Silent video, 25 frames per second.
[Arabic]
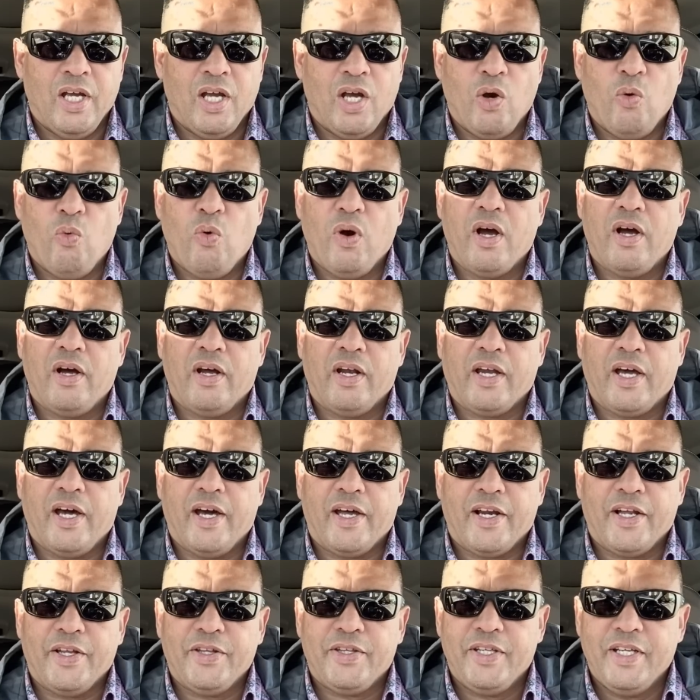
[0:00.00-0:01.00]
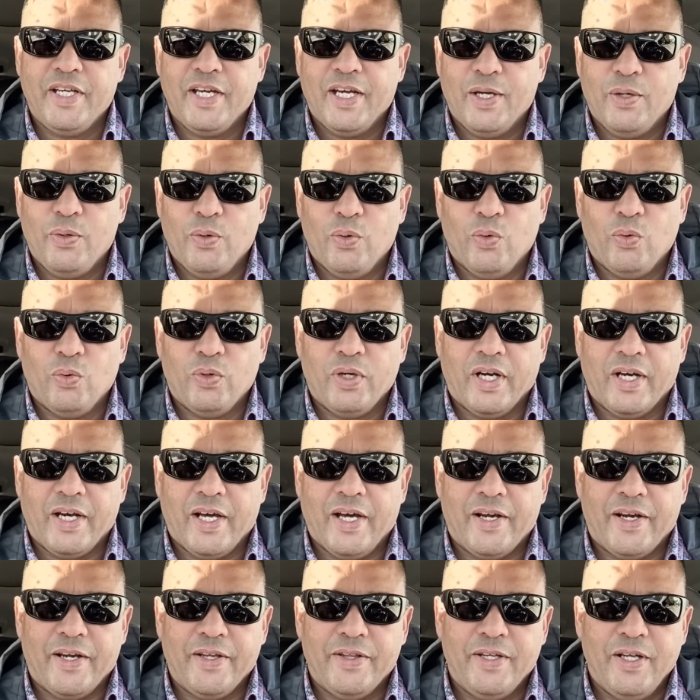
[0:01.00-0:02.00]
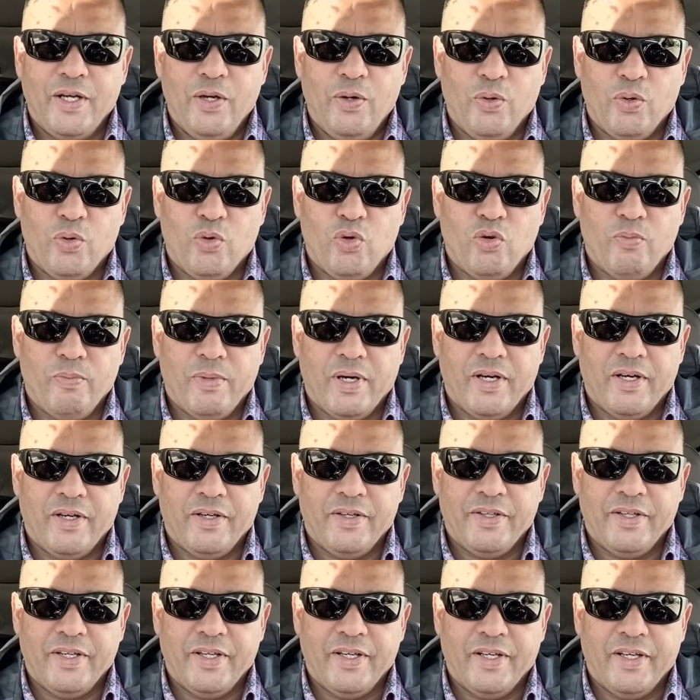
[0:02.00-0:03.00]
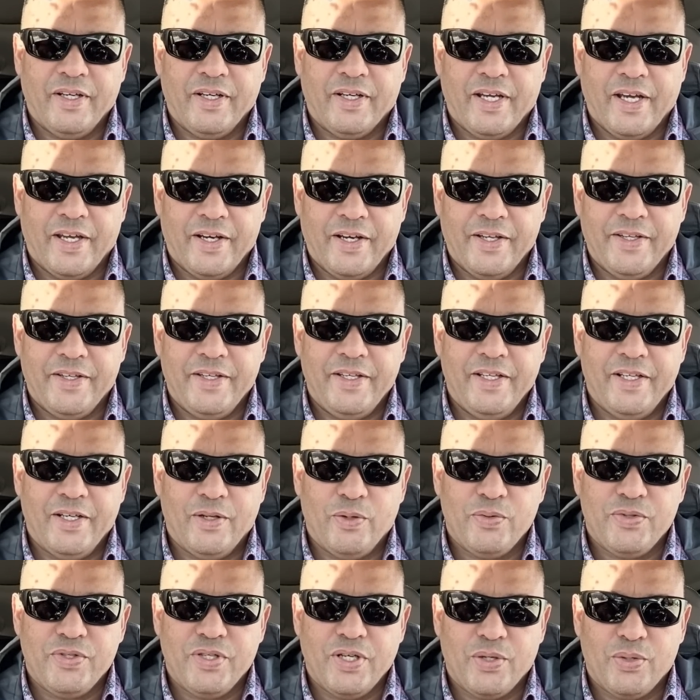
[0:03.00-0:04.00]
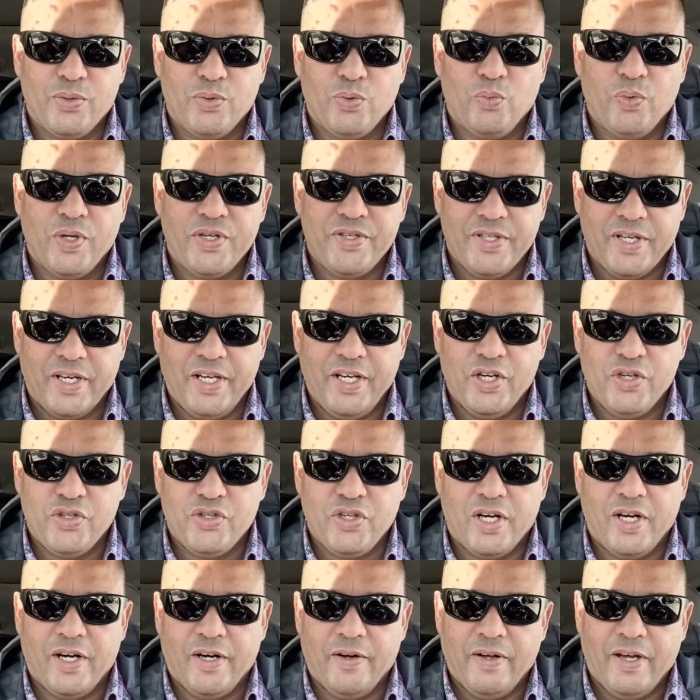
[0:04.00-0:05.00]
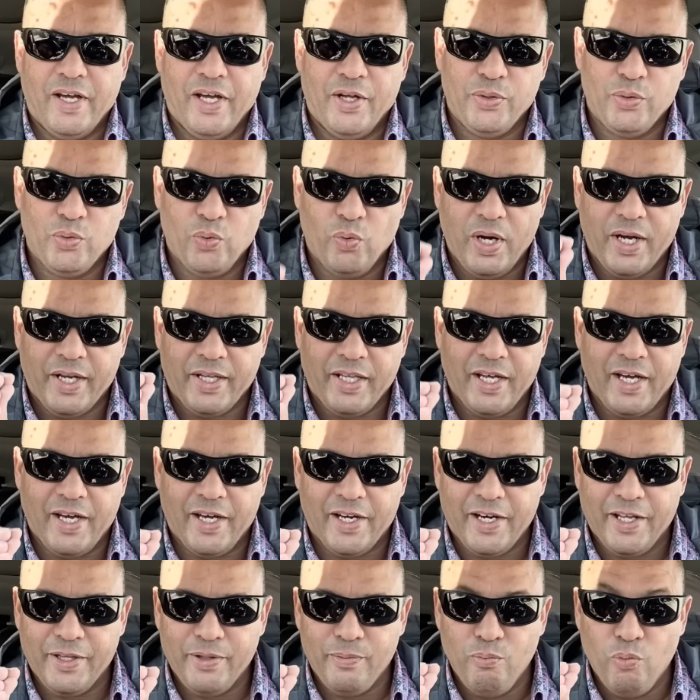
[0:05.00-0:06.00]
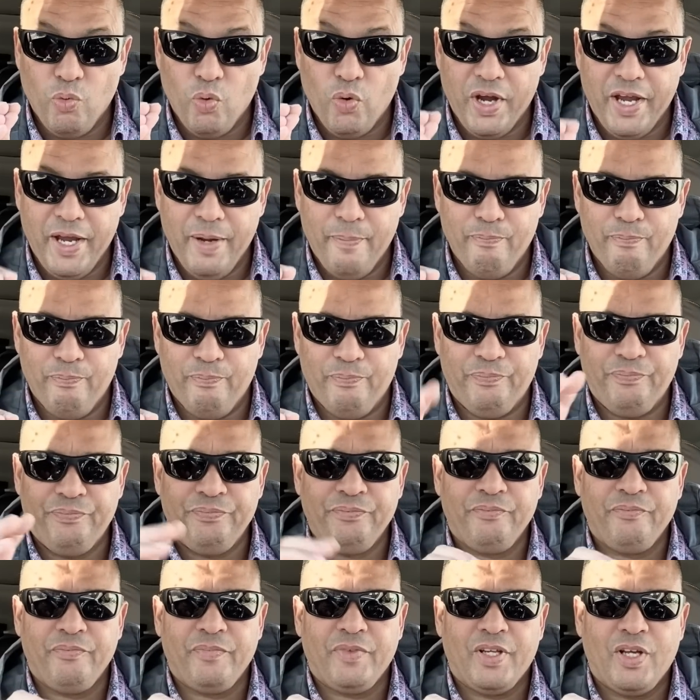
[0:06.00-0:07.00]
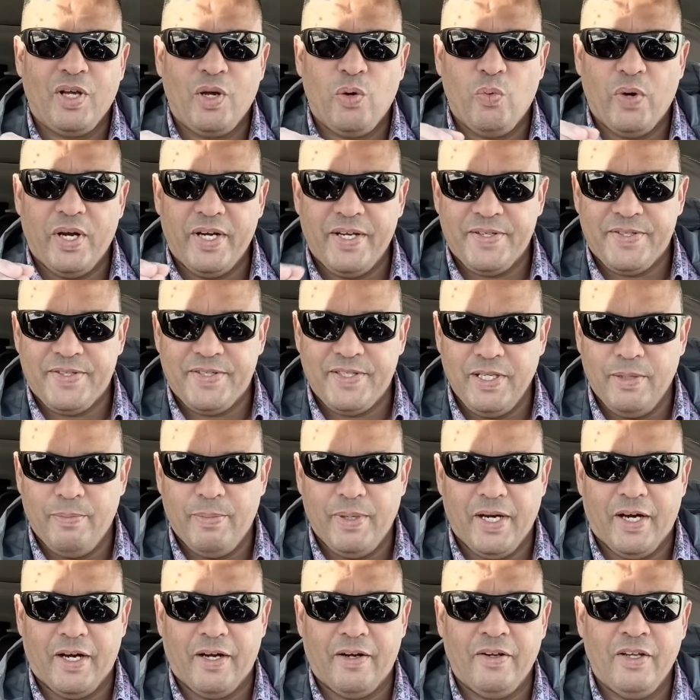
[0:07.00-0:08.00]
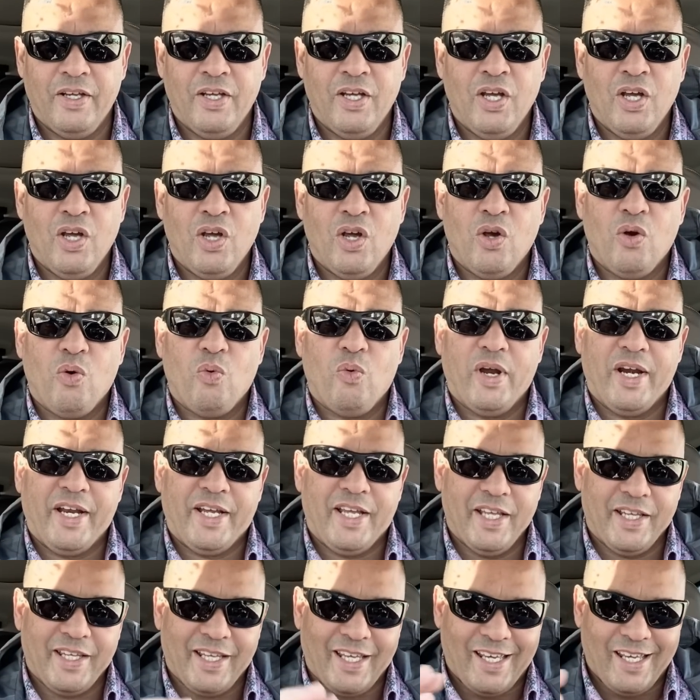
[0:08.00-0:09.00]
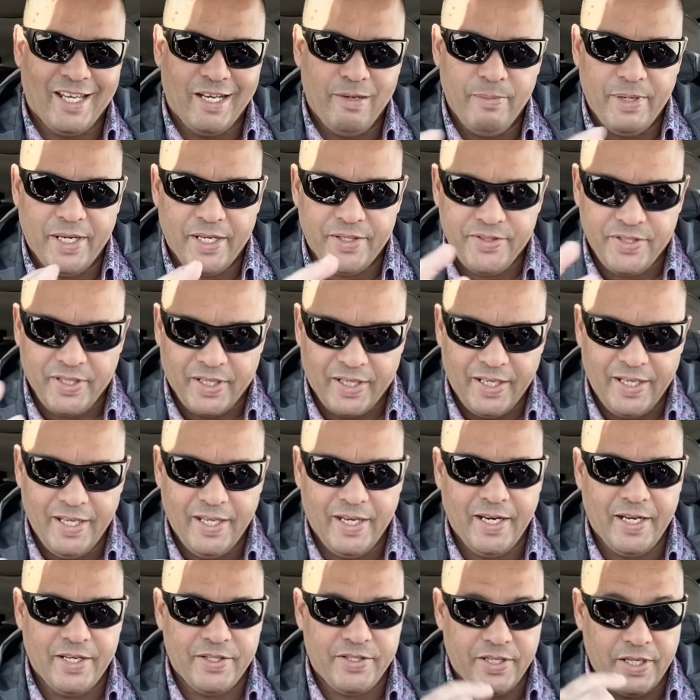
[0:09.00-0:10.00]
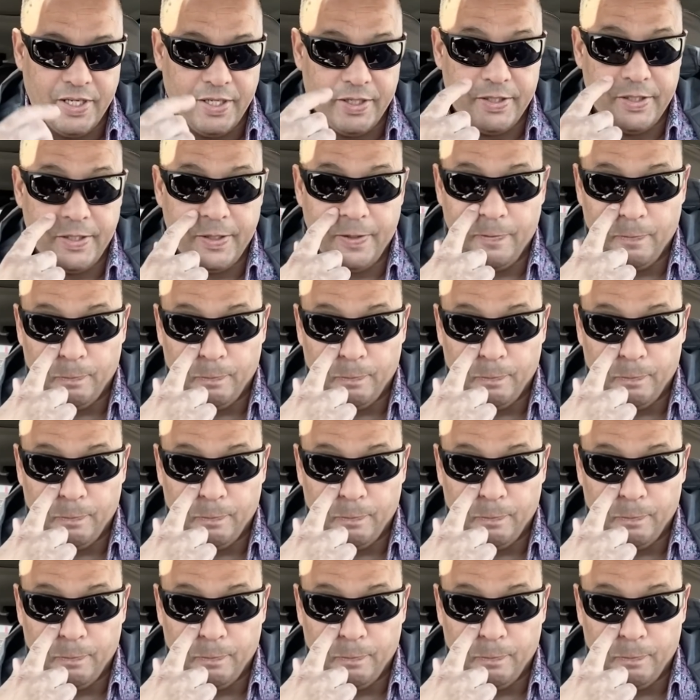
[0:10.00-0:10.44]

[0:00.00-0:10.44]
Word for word: هو الغرض ديالو ولا الغرض ديال الحكومه آه، الكنديه وسيرتو وزير الهجره عنده واحد الغرض مهم وعلى السيبله ولكن دخل معها التغييرات هذه